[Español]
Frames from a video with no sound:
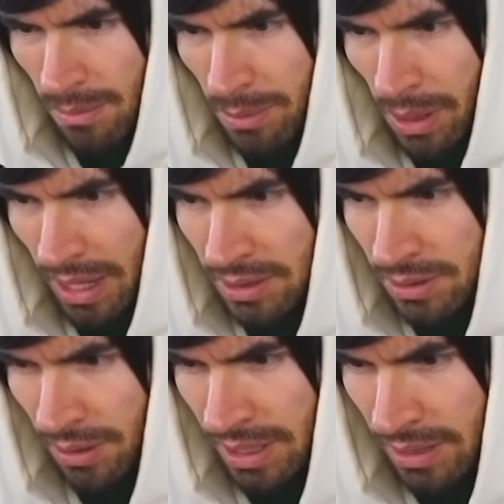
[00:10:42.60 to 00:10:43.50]
pero la
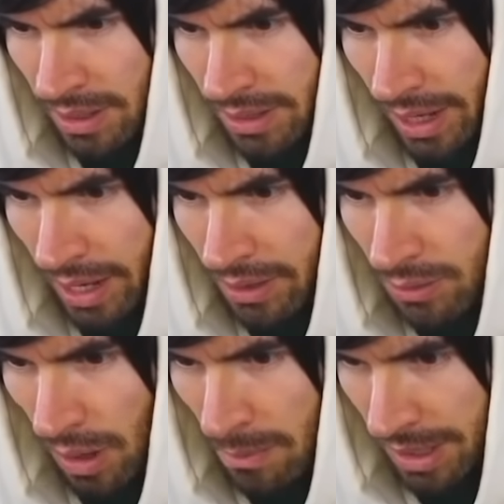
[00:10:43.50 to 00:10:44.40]
zona se va a cerrar
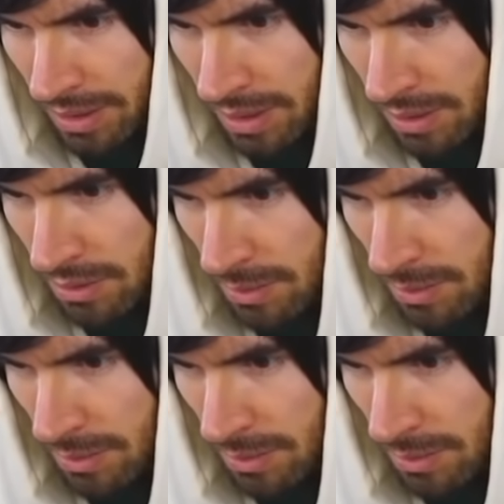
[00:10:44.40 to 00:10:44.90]
eventualmente y eso